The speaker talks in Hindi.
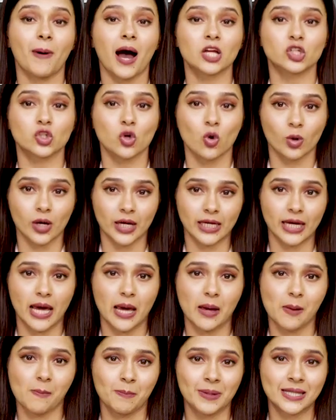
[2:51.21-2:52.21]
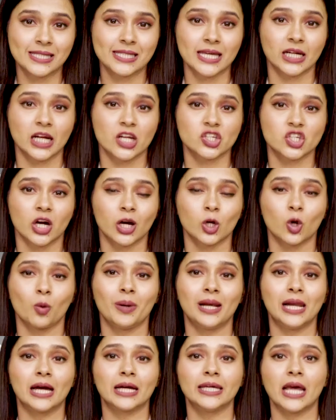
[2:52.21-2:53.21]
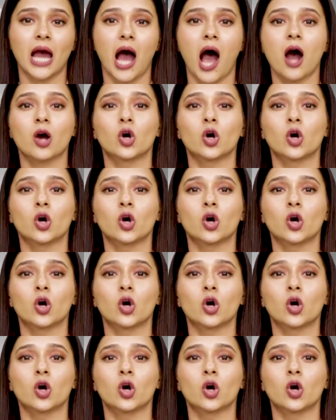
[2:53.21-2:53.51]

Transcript: पांच हो गई है बिनसर के जंगलों में लगी